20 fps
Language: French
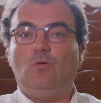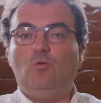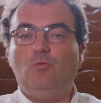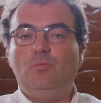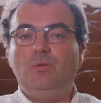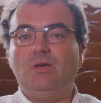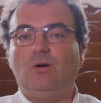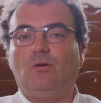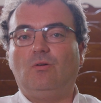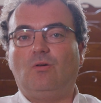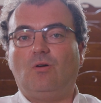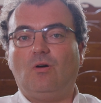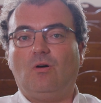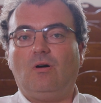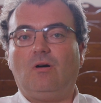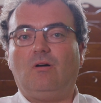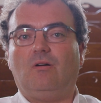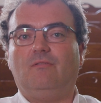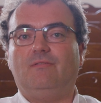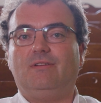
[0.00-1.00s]
ou bien
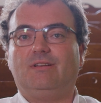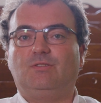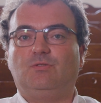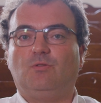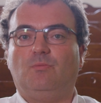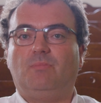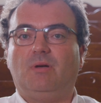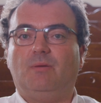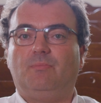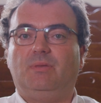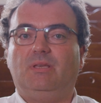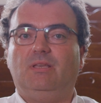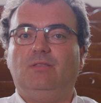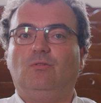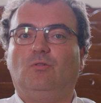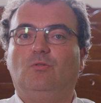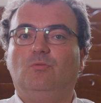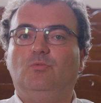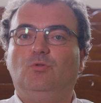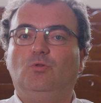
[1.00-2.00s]
encore en version papier
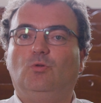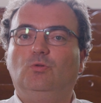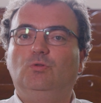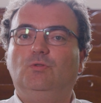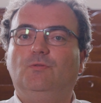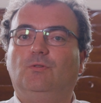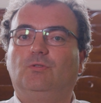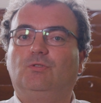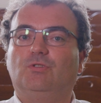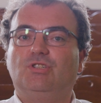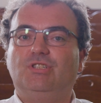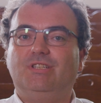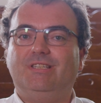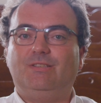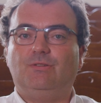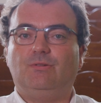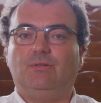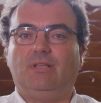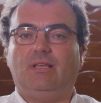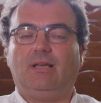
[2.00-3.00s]
dans le bureau de votre
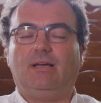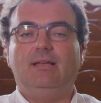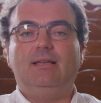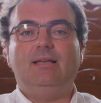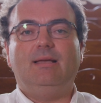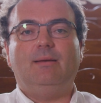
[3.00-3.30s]
gestionnaire